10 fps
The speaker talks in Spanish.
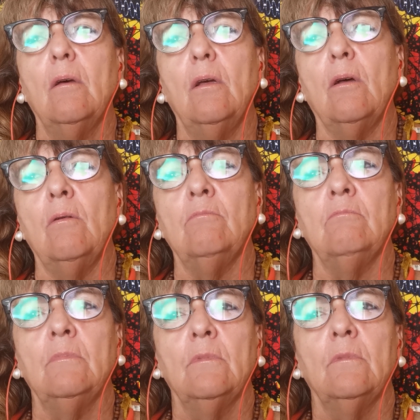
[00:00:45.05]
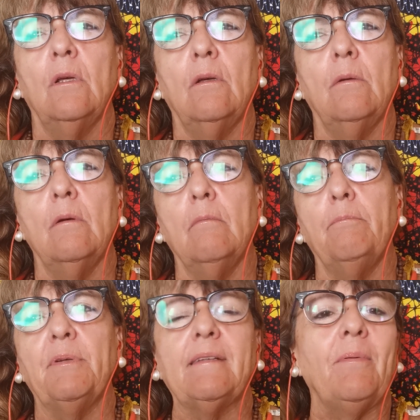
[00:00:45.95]
Eran. Eh,
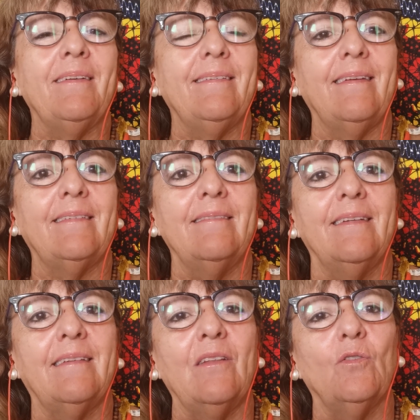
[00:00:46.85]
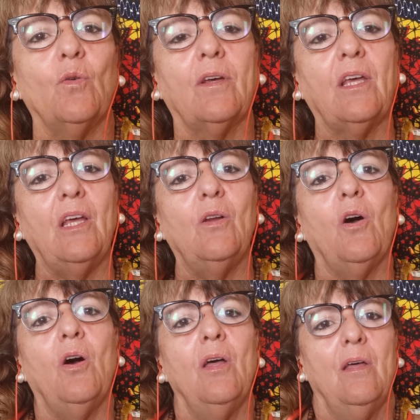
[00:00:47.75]
pesaban setenta y tantos
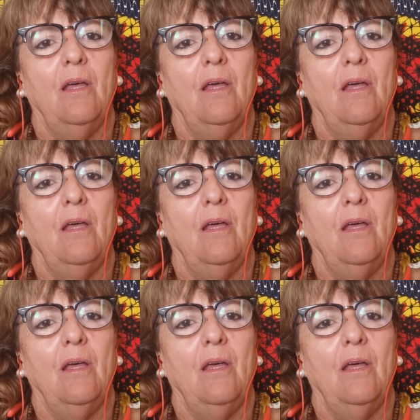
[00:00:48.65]
kilos,